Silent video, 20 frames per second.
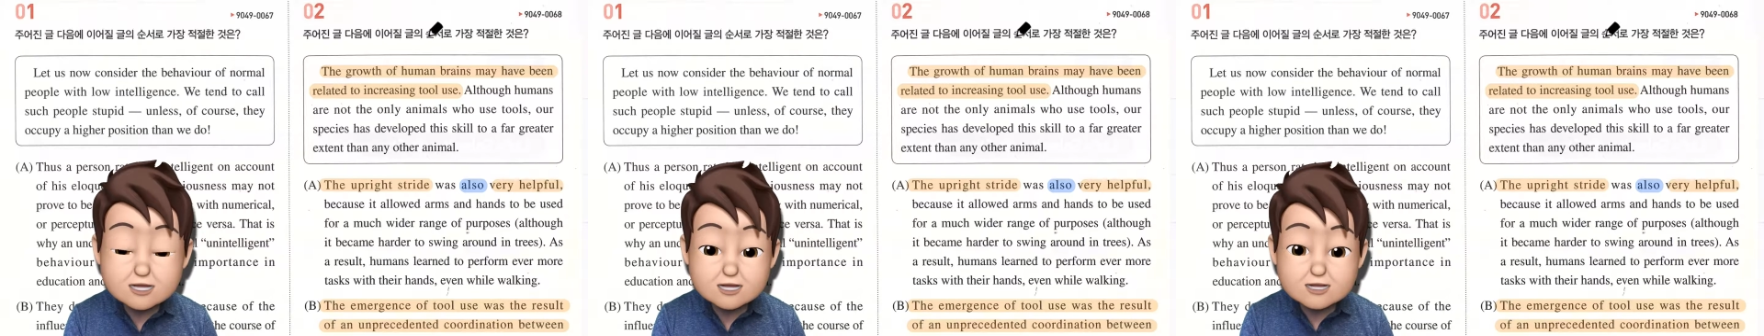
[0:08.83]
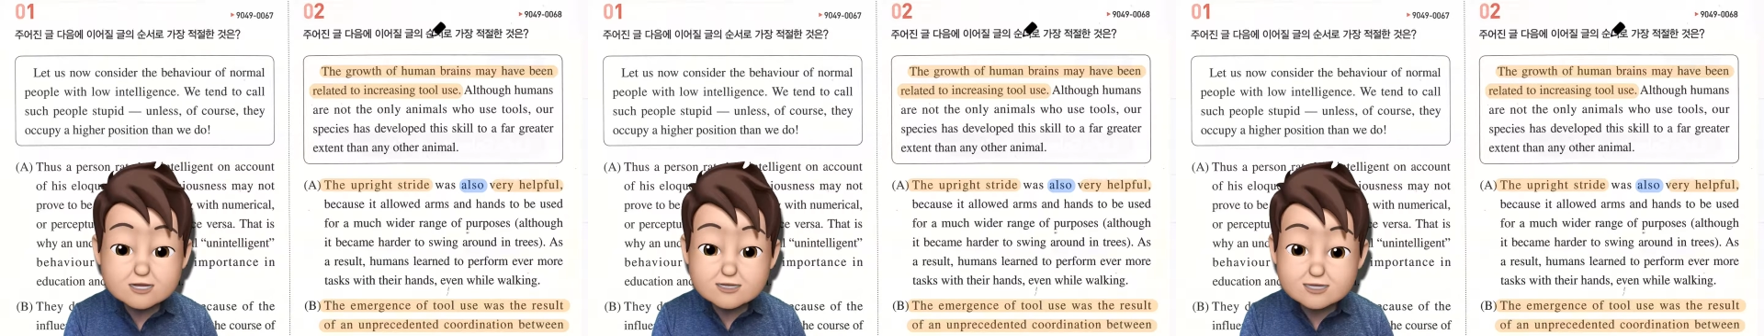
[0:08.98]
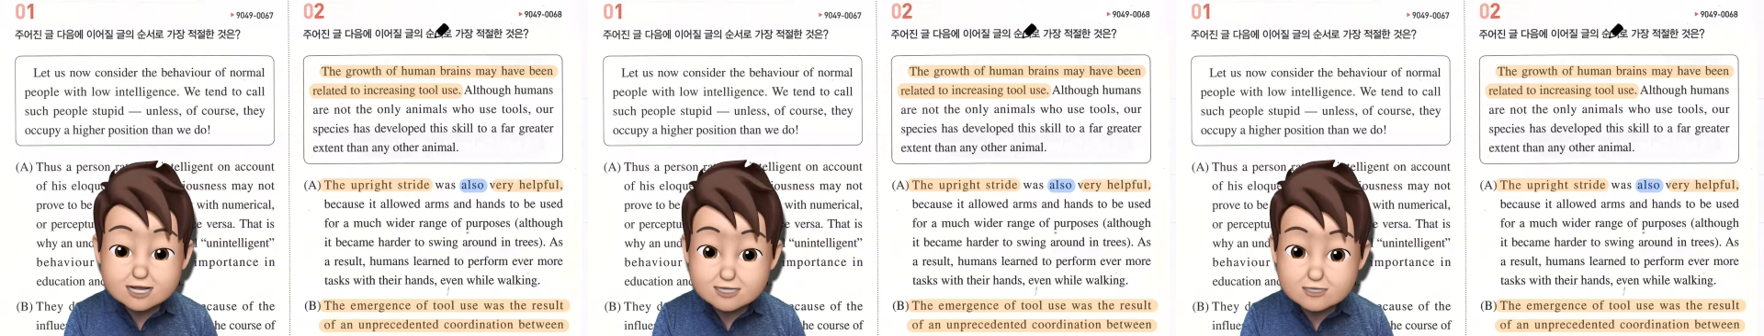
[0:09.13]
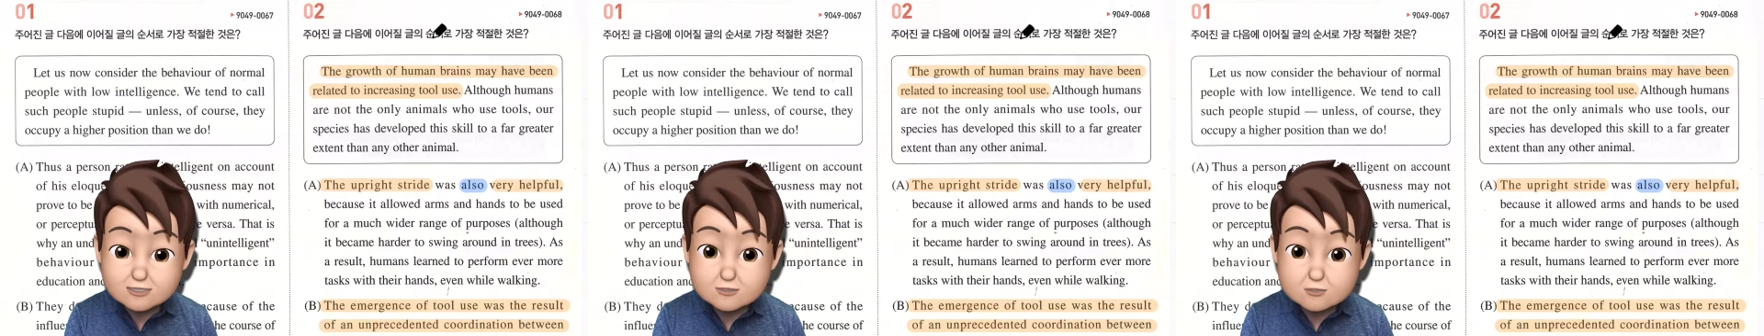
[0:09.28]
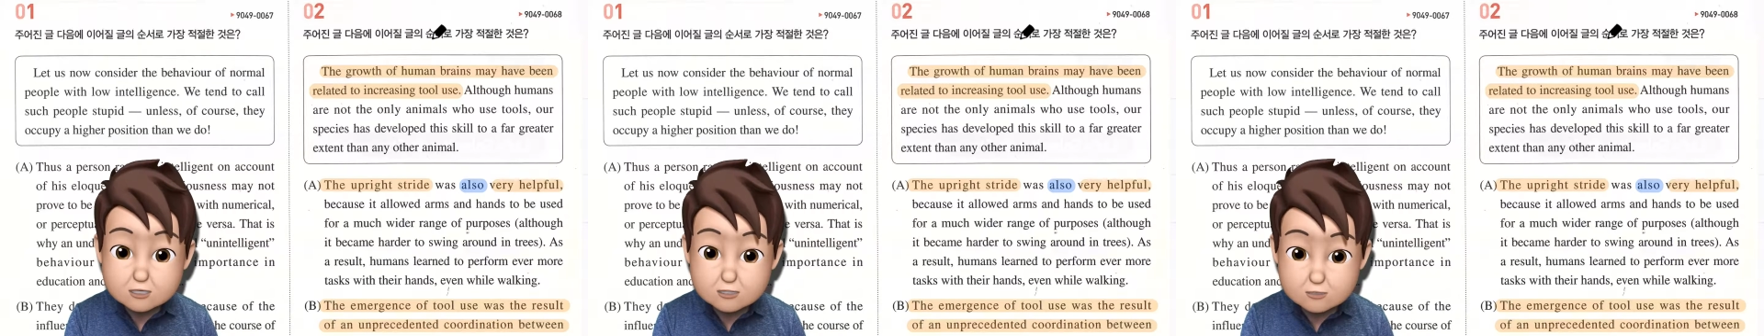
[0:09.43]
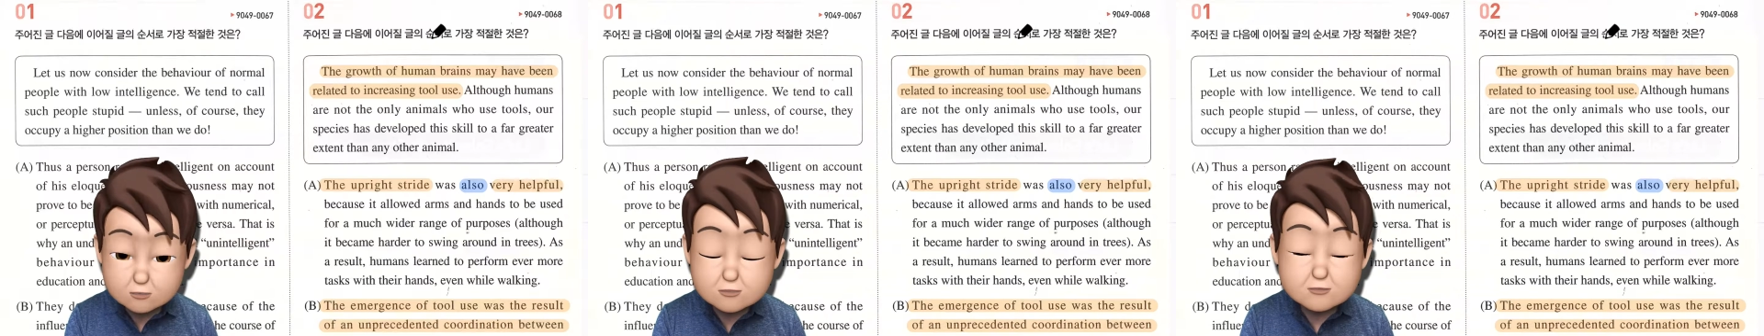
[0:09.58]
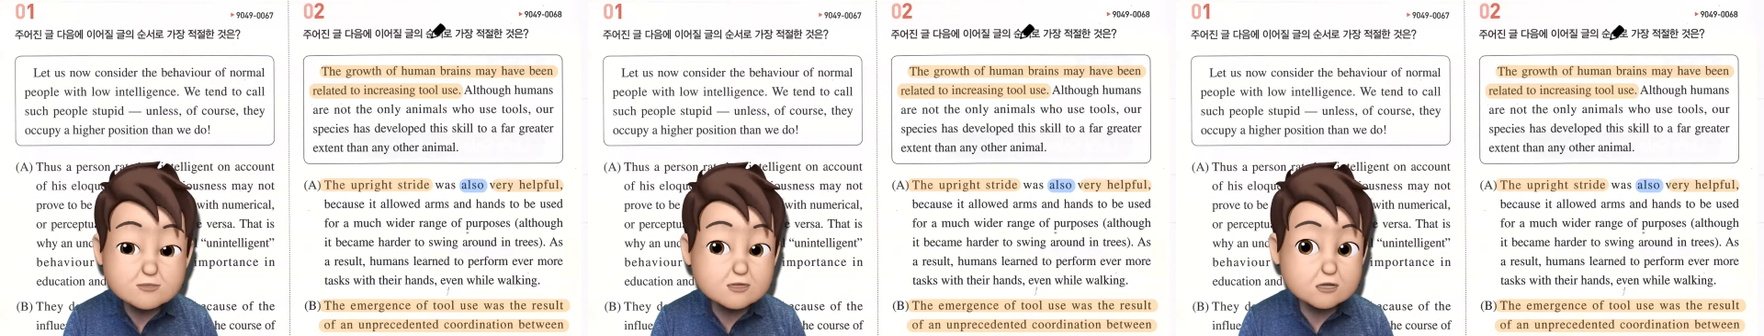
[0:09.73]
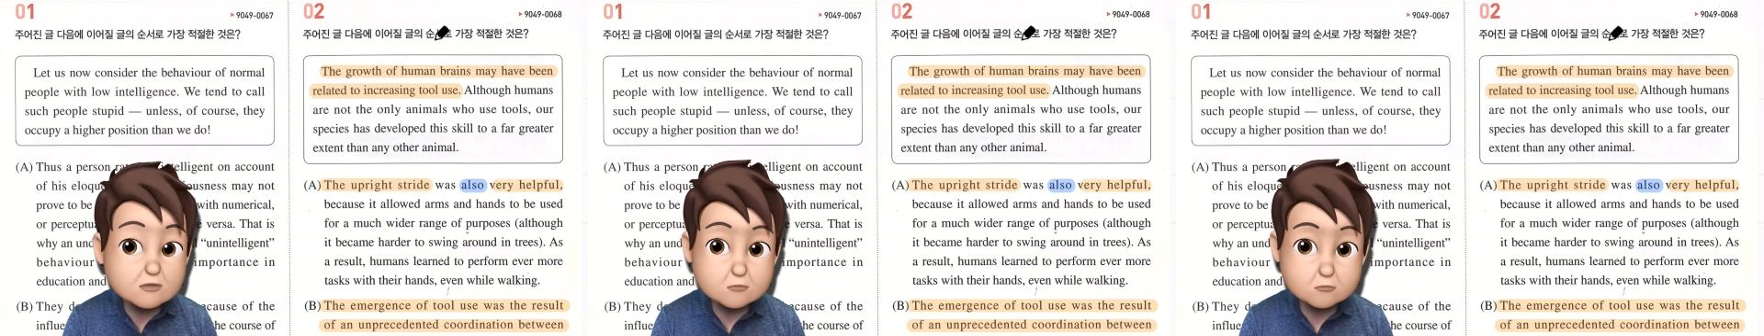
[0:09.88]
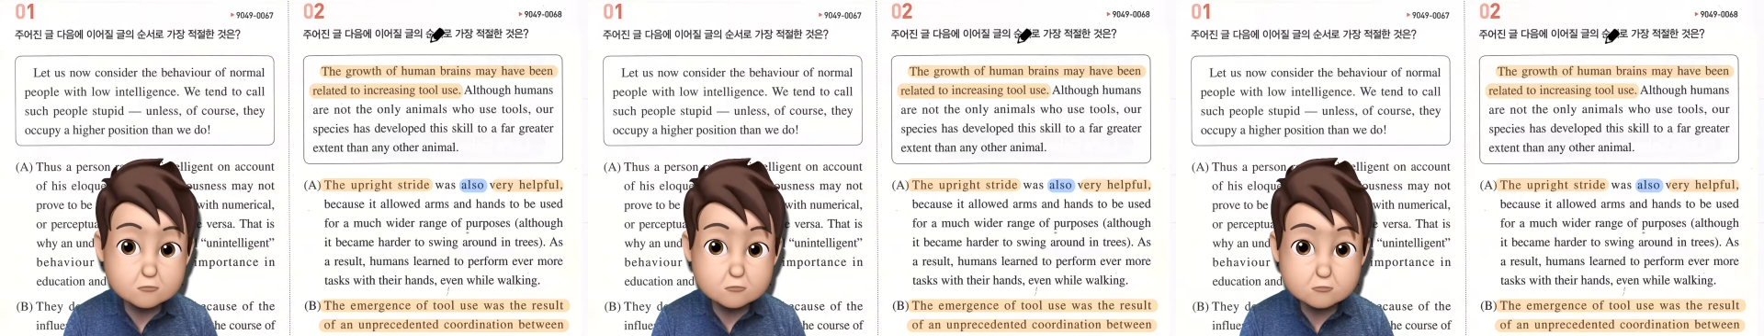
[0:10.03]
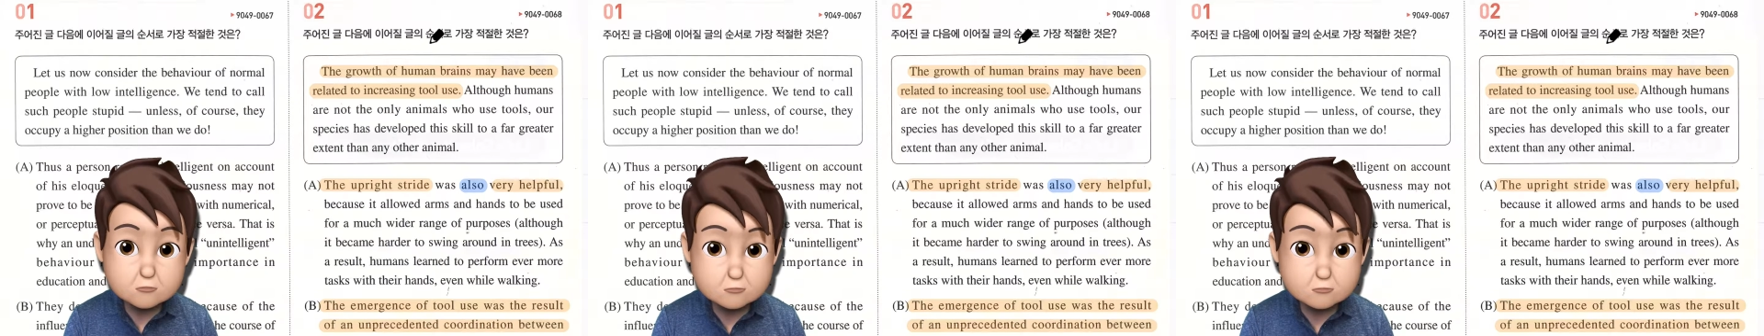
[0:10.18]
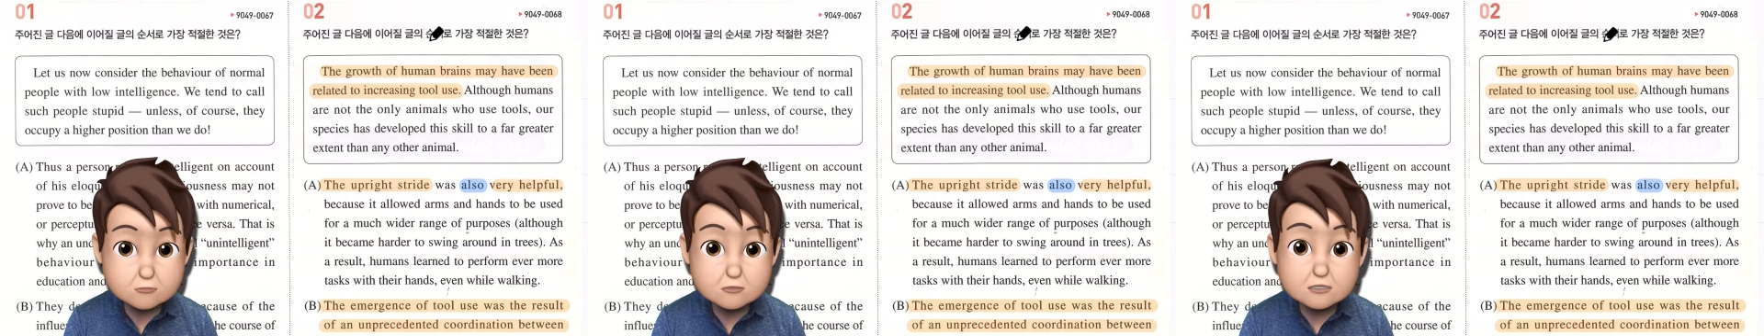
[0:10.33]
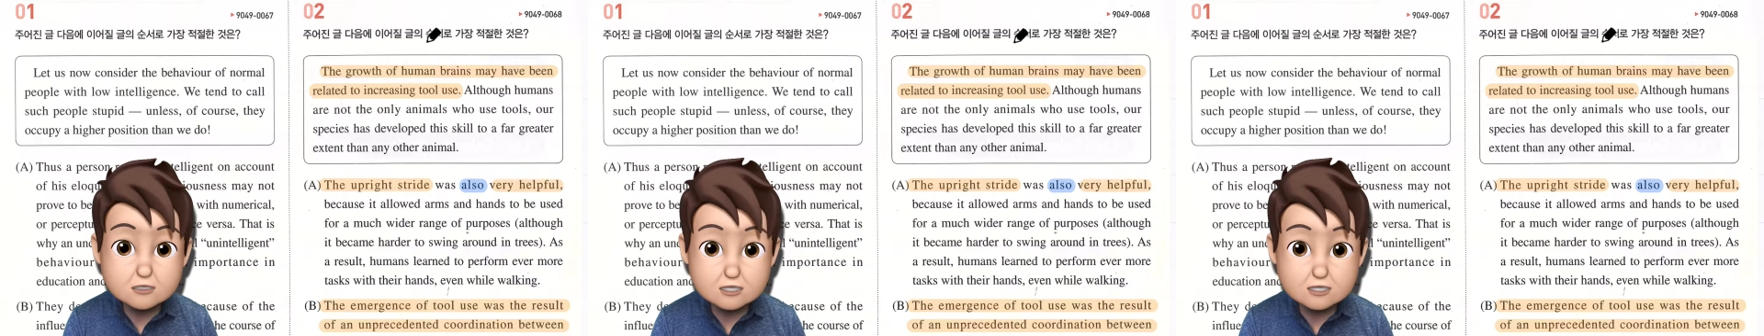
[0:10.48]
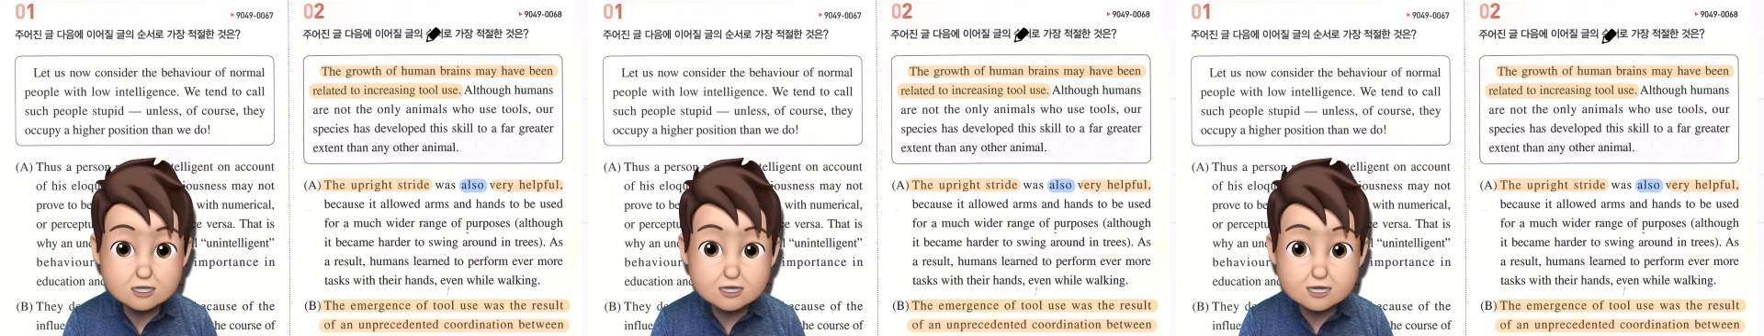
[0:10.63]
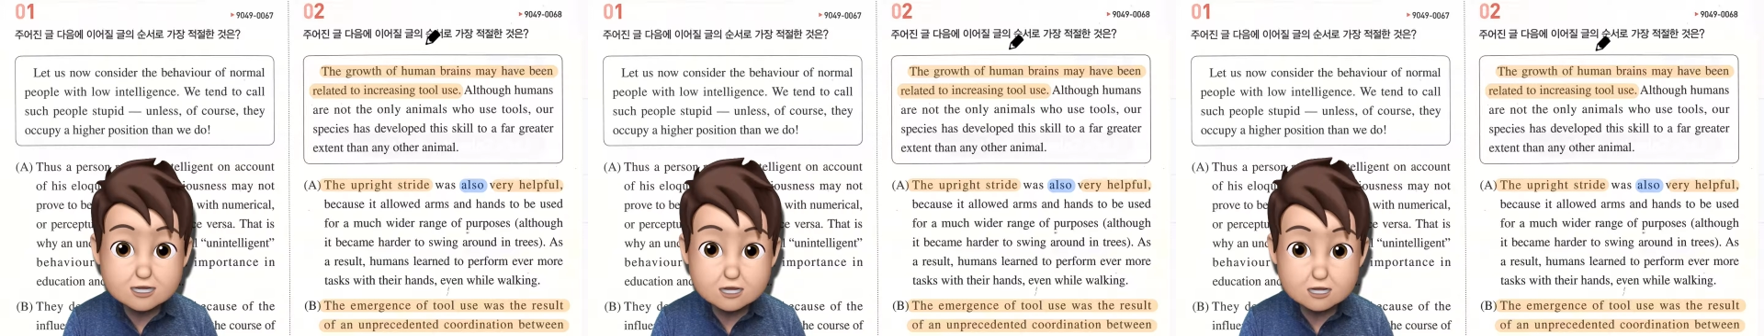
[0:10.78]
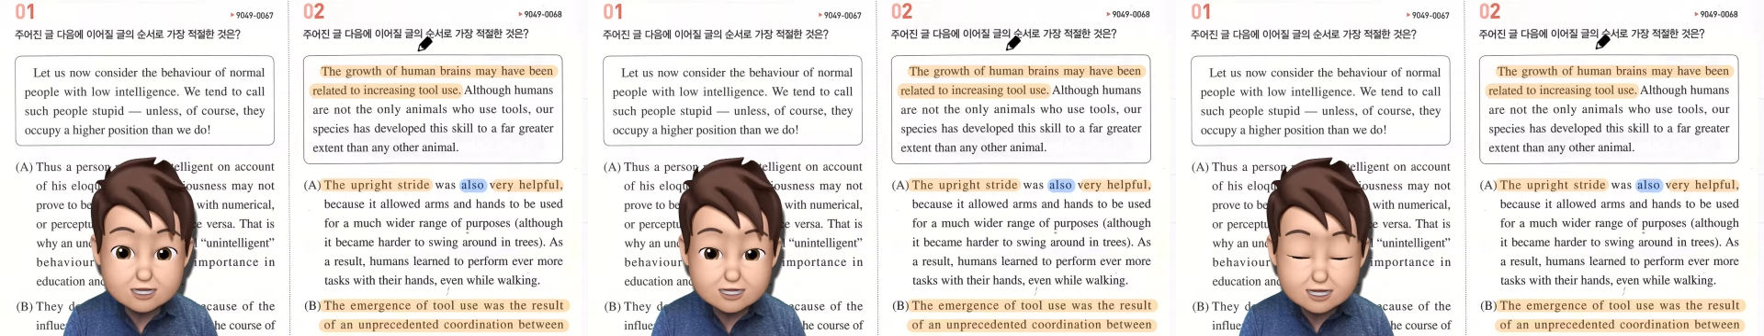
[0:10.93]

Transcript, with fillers: 단서가 절대적으로 주어지니까